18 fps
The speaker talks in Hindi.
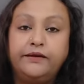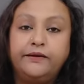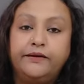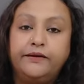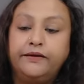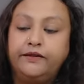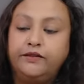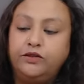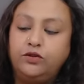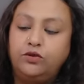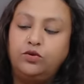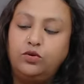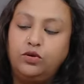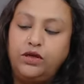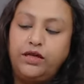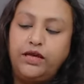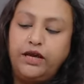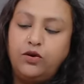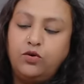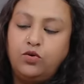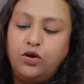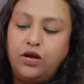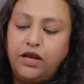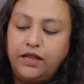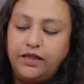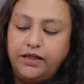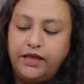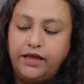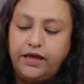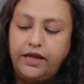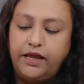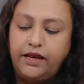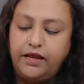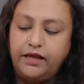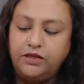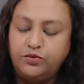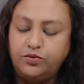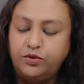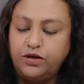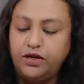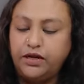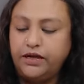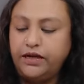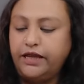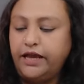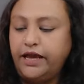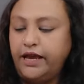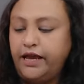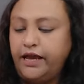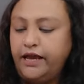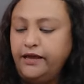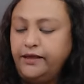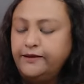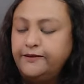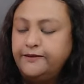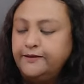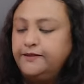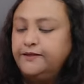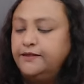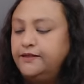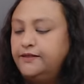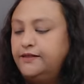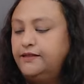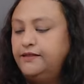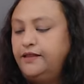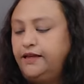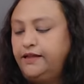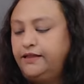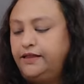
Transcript: तो ये खोल लेते हैं नेक्स्ट प्रोडक्ट क्या है देखते हैं